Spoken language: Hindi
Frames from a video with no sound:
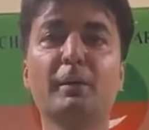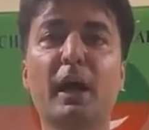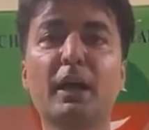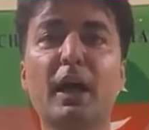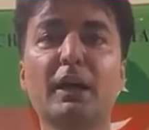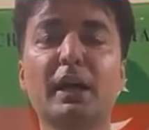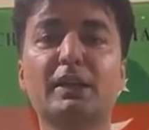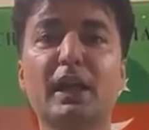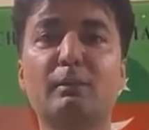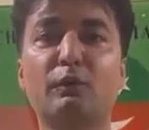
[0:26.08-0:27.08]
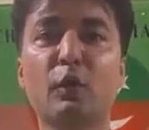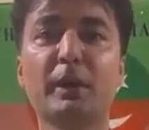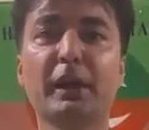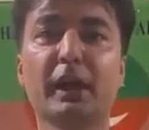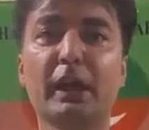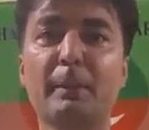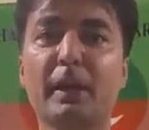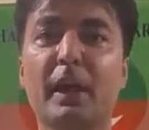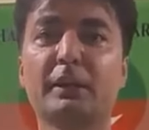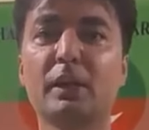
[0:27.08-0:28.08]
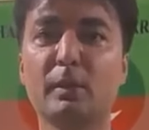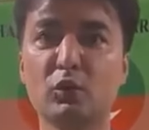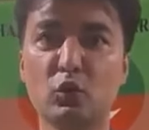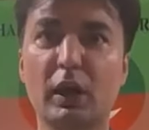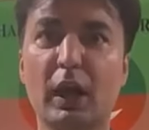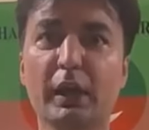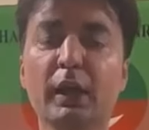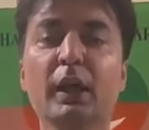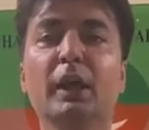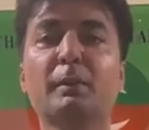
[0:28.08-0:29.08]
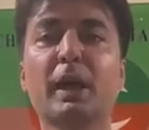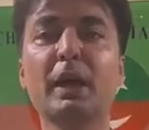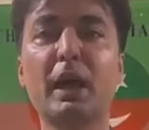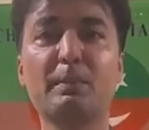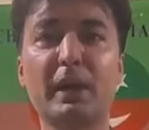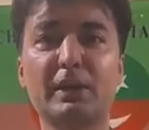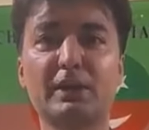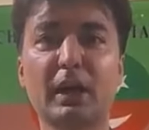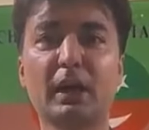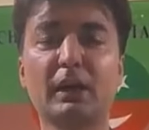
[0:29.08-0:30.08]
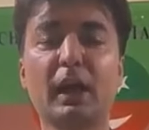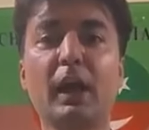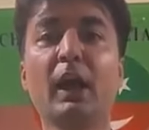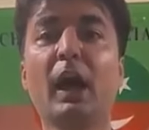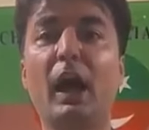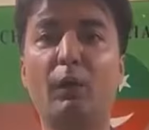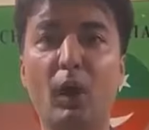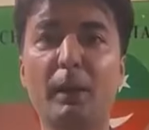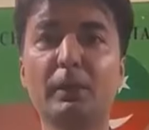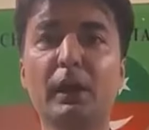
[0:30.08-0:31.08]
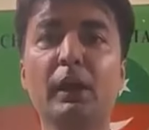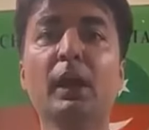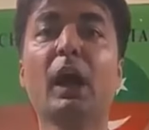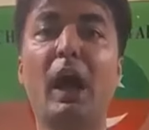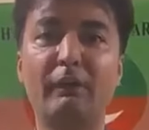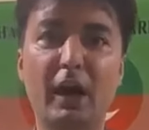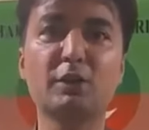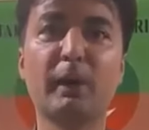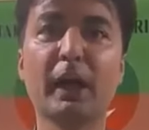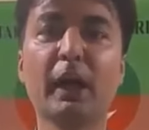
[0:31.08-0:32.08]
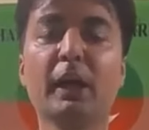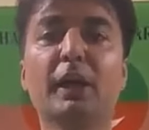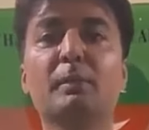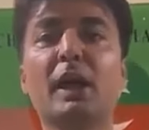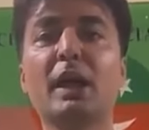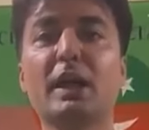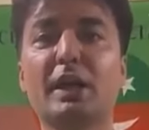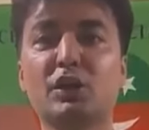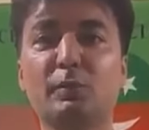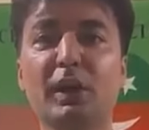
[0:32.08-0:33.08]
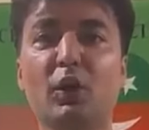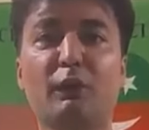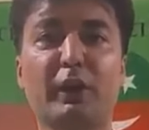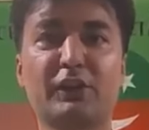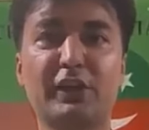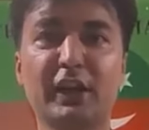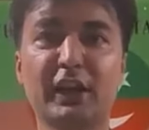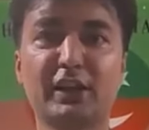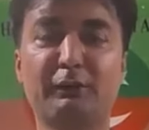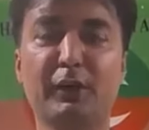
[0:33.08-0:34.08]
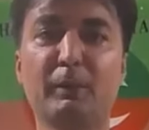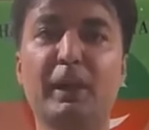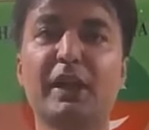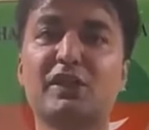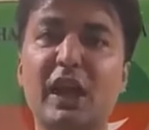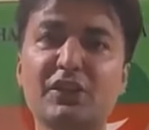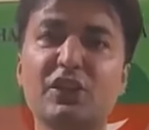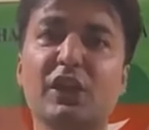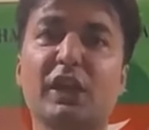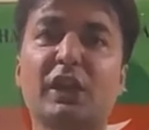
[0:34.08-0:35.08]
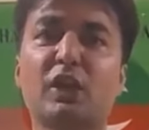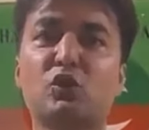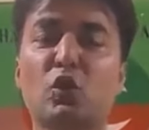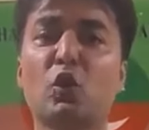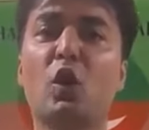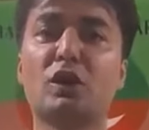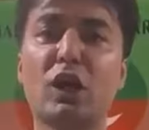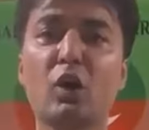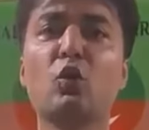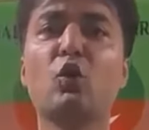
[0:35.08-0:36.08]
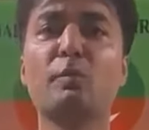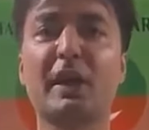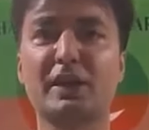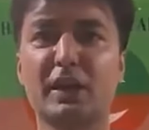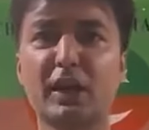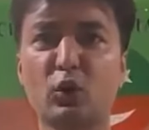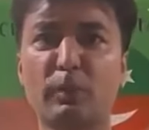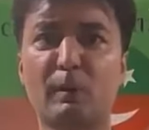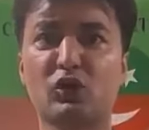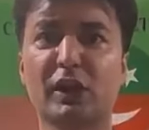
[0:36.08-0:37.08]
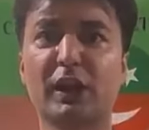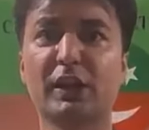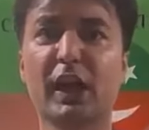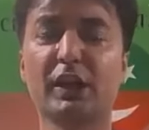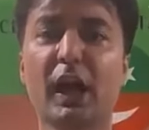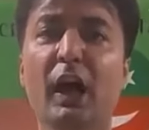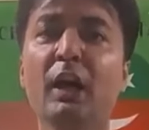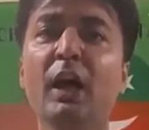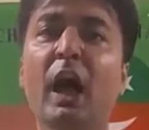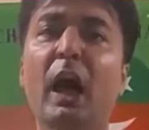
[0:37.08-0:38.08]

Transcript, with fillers: इमरान खान ने इस्लामोफोबिया के खिलाफ करारदाद मंजूर कराई इमरान खान पाकिस्तान के अवाम की आवाज बने इमरान खान कश्मीर के और फलस्तीन के सफीर बने साजिश के तहत चोरों और डाकू को पाकिस्तान के ऊपर मुसलत किया गया